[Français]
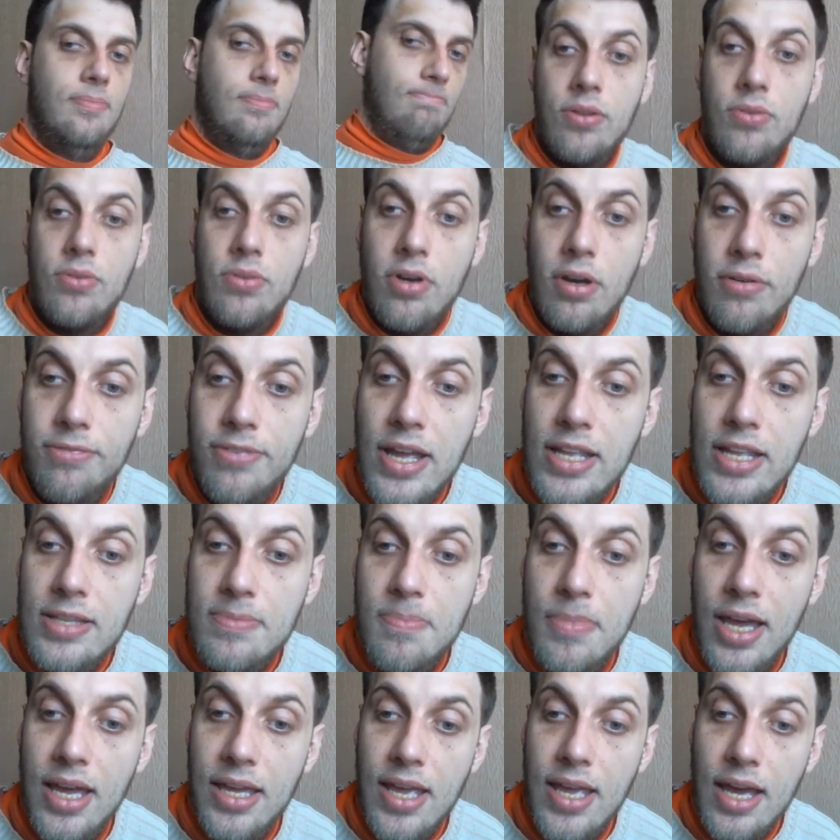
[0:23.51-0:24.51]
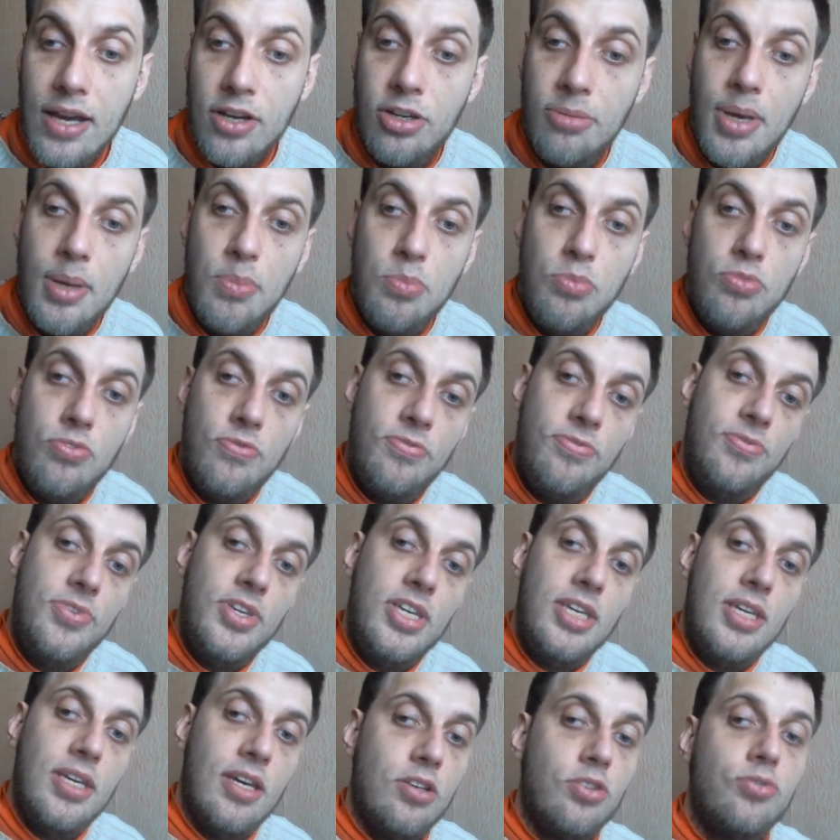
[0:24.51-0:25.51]
Et donc, en fait, bah, il y a quand même une
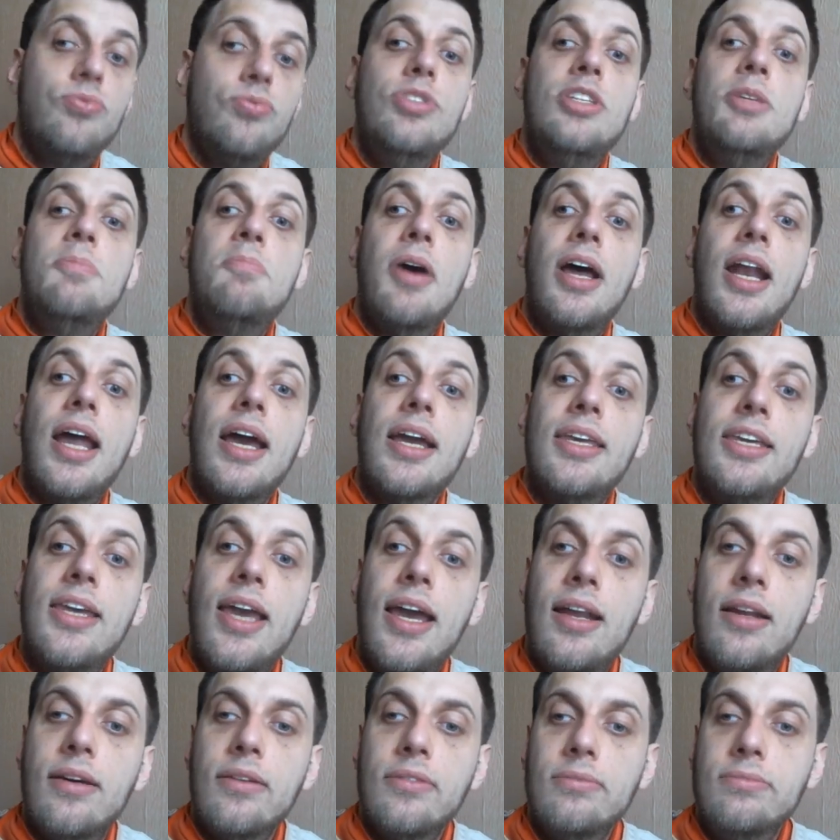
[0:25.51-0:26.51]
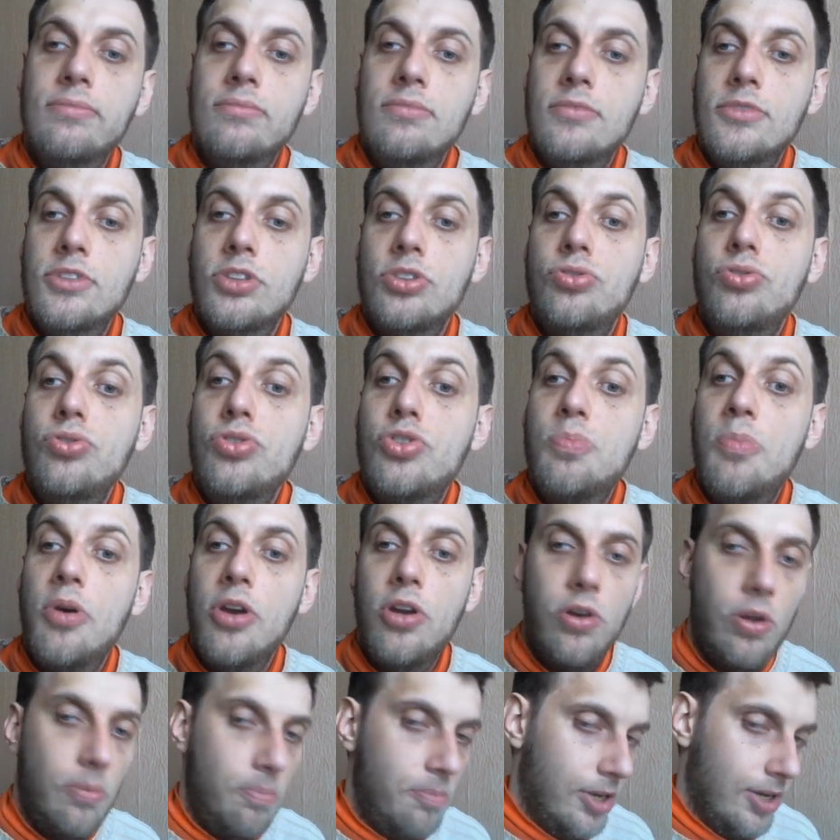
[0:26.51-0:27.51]
fille, je vous dis pas laquelle, hein, je vous
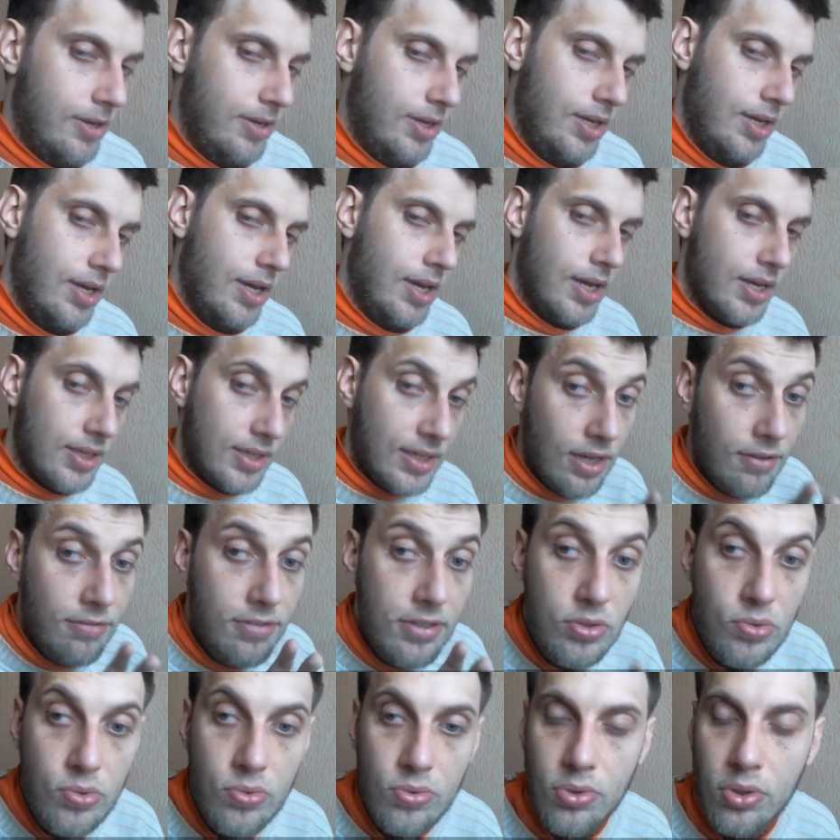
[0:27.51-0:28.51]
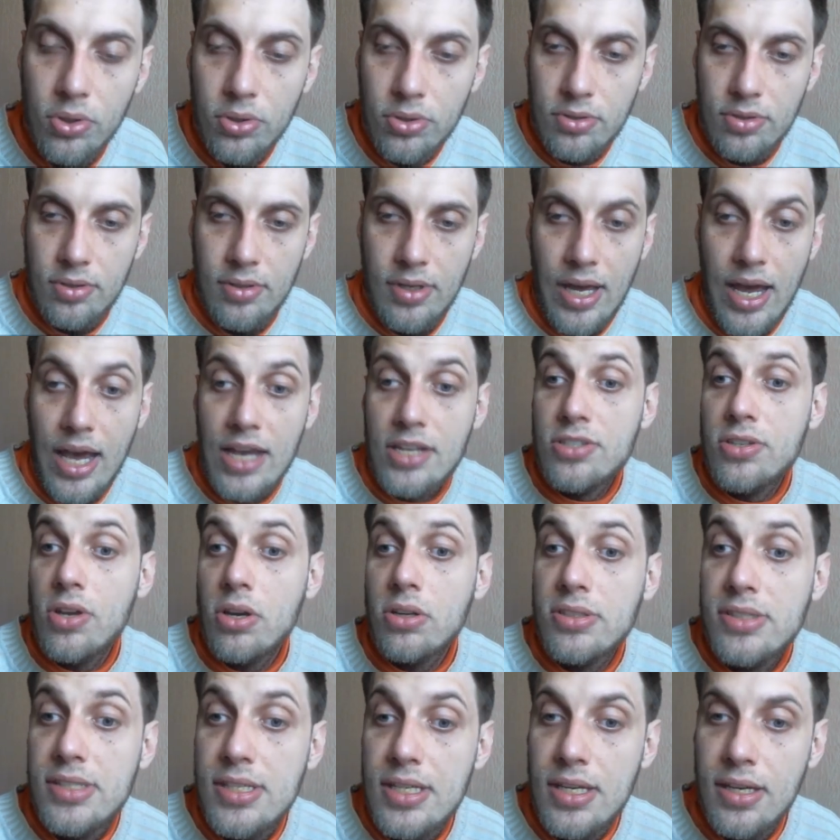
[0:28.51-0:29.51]
spoil pas, qui invite une autre à
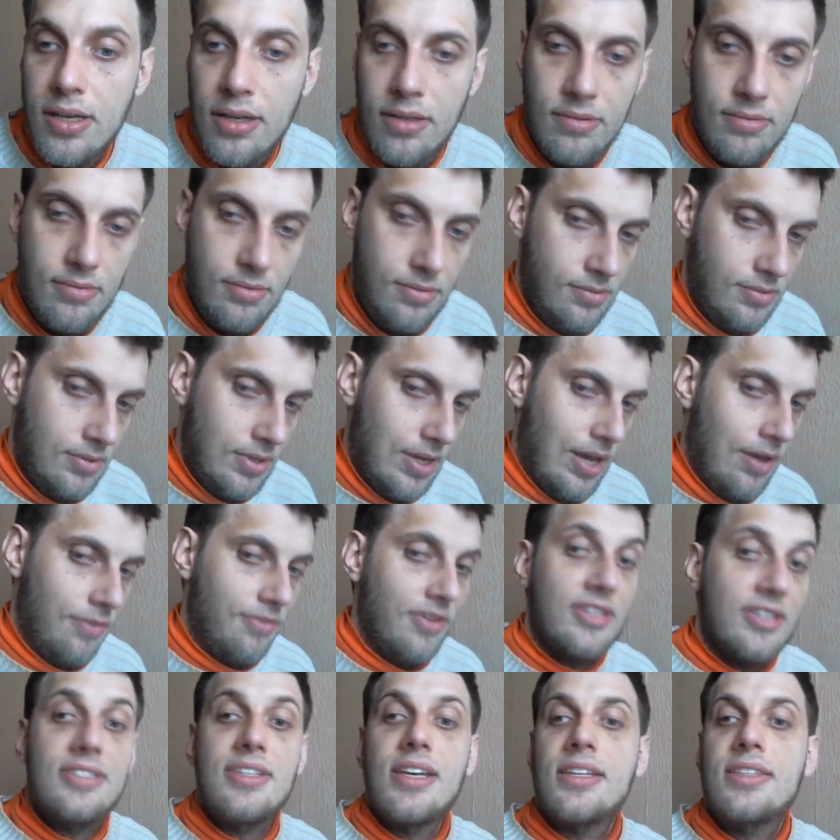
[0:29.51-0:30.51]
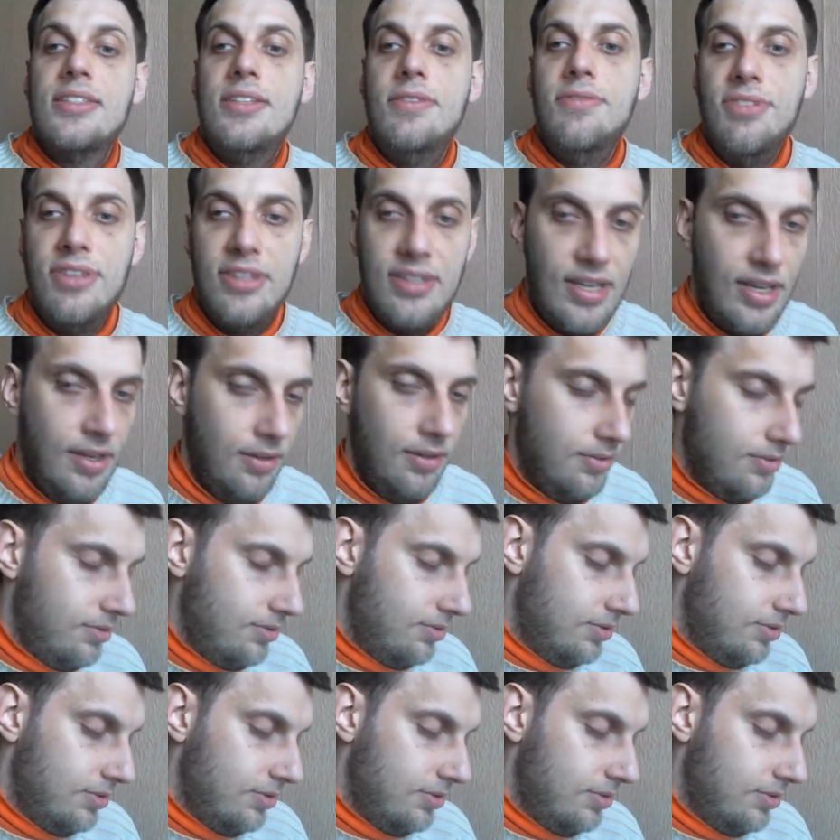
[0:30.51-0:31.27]
sortir, à faire des activités.